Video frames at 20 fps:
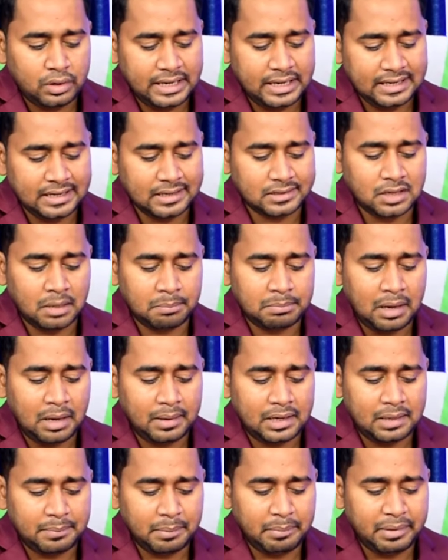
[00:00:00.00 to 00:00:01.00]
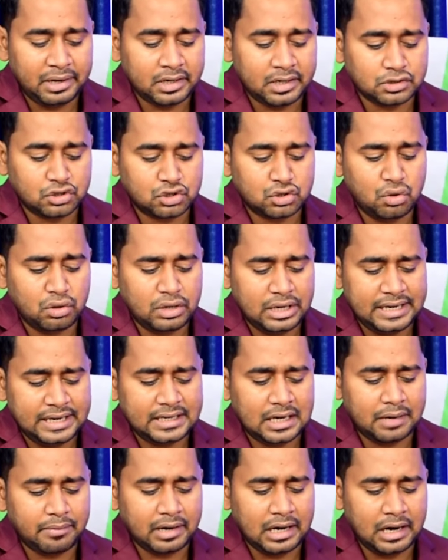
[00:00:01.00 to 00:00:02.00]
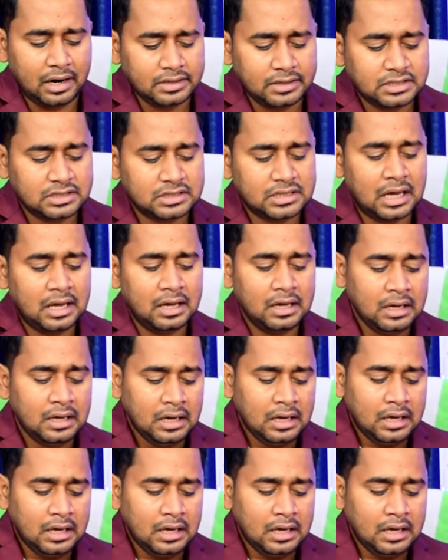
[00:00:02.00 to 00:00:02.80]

ठीक है सबका रीपेमेंट कर सकते हो क्रेडिट कार्ड वगैरह हर चीज़ का